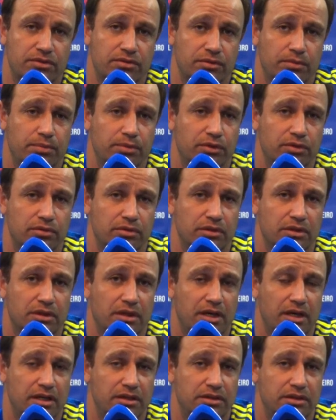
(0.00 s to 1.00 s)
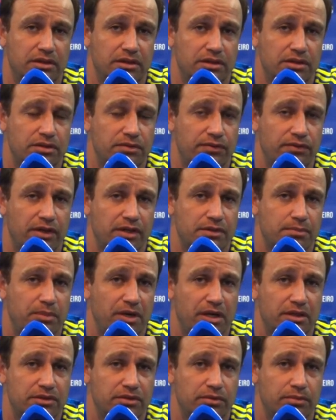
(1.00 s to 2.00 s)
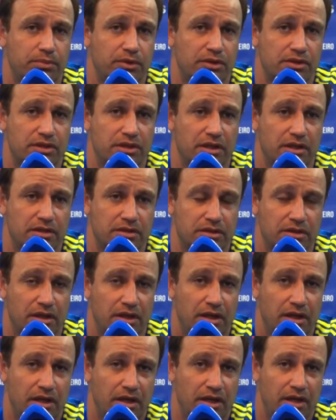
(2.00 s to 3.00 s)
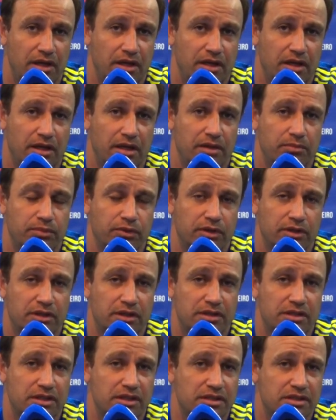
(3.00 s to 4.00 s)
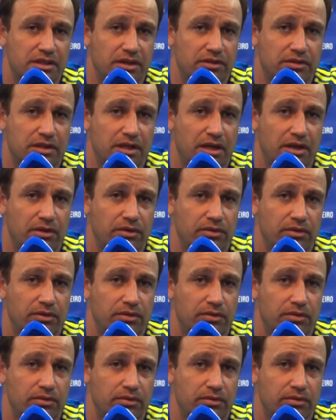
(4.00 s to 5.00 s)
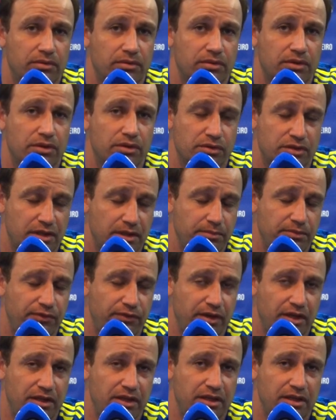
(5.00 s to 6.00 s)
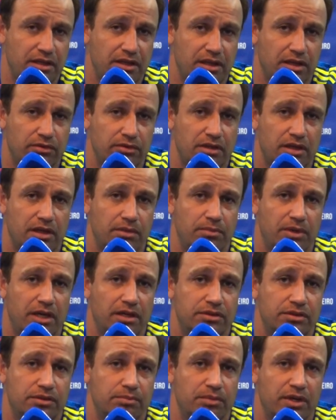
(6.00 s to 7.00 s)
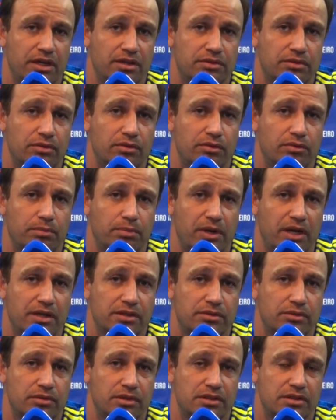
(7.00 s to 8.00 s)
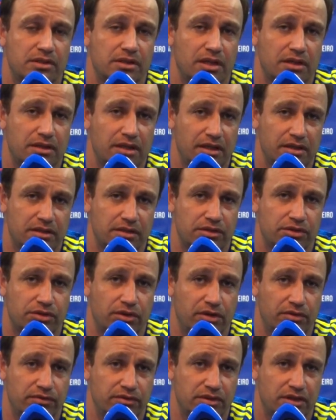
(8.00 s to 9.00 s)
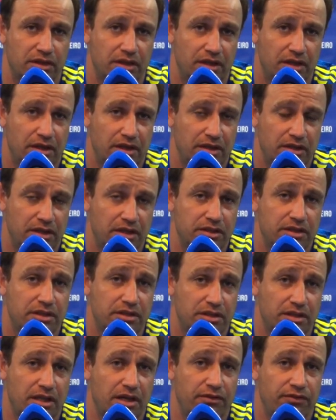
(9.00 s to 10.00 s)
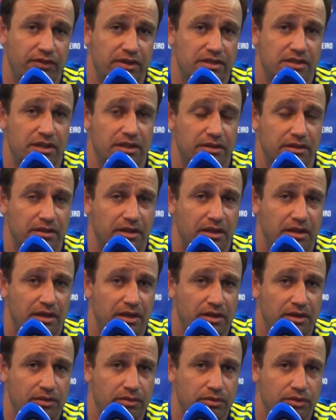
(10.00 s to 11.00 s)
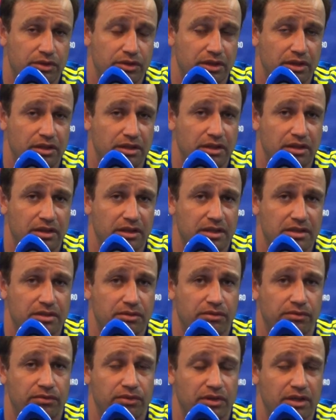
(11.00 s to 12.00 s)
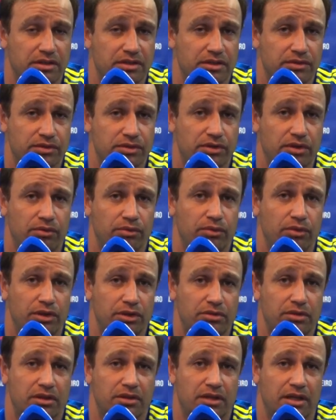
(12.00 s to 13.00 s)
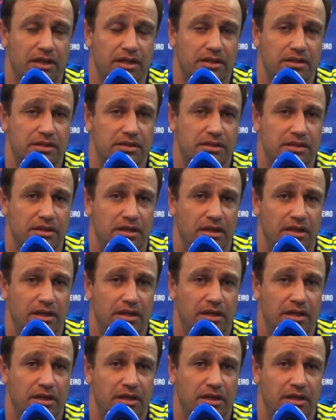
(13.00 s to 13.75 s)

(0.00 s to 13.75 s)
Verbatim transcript: sua oportunidade, isso faz parte do processo. É importante ressaltar que eu sempre falei que é o trabalho de médio e longo prazo com esses atletas jovens, e a gente está fazendo. Hoje aqui nessa convocação são oito atletas,